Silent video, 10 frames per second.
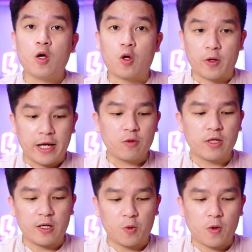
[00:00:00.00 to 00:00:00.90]
Còn nếu
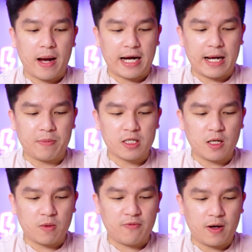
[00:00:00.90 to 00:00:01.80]
tiền của các bạn nằm ở
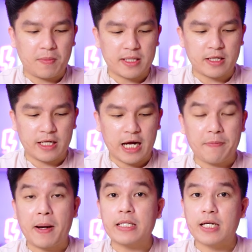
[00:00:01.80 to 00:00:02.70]
trong cái phần mà tiền
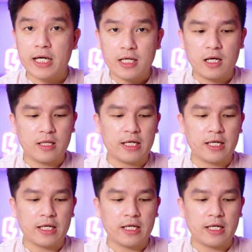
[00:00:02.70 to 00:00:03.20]
cashback ở đây á,